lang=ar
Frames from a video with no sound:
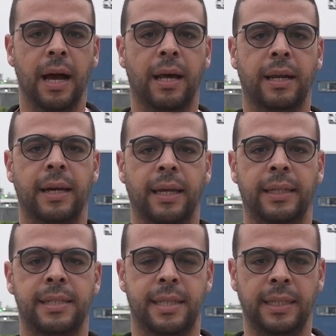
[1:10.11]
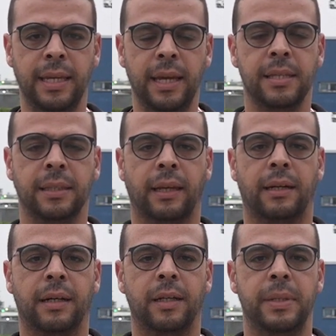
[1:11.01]
الرئيسية
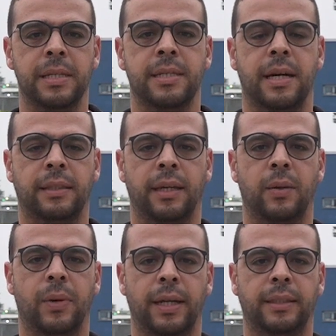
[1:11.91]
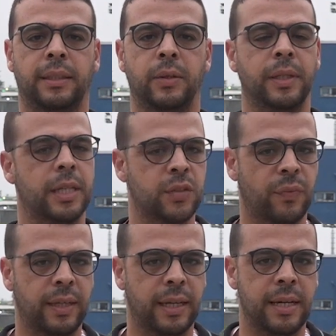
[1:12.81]
انطلاقا من الساعة الواحدة والنصف
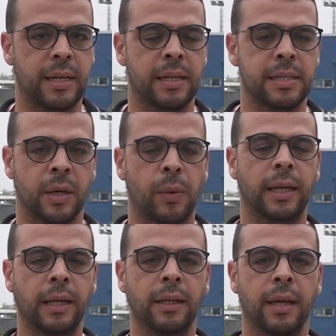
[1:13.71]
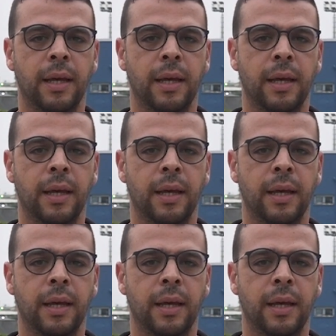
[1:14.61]
آه، زوالا